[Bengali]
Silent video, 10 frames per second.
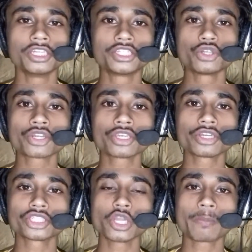জিওর কি
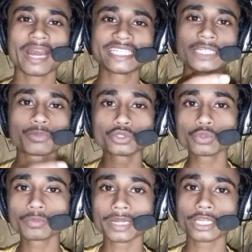হয়েছিল বাজেট প্রচুর
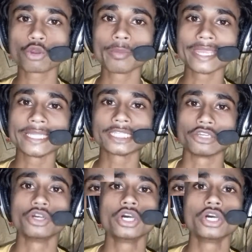মানে কমে গেছিল